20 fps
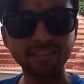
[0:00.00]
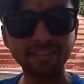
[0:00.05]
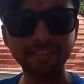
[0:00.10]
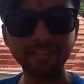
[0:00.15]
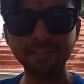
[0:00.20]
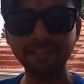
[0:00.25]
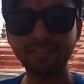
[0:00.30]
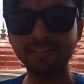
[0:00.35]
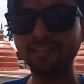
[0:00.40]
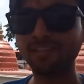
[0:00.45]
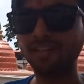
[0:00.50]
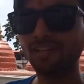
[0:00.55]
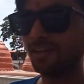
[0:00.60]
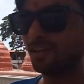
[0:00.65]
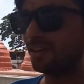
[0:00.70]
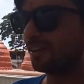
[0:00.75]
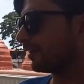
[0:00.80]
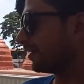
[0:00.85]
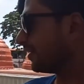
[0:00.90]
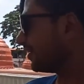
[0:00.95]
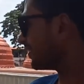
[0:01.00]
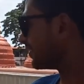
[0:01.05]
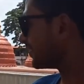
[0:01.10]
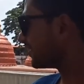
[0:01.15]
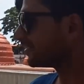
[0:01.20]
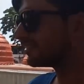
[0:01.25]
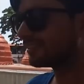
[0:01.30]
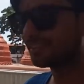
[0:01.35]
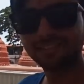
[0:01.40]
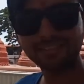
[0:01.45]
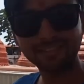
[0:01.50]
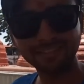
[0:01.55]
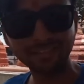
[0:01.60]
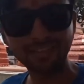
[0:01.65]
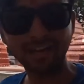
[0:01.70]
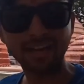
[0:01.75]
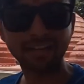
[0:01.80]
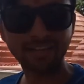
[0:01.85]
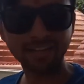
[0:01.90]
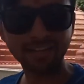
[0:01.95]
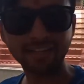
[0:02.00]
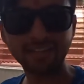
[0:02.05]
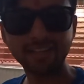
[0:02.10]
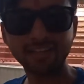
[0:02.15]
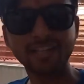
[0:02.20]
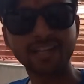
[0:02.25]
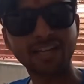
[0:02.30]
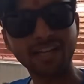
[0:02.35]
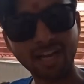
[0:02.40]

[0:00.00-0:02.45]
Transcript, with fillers: करके और ये टांड्रिक के लिए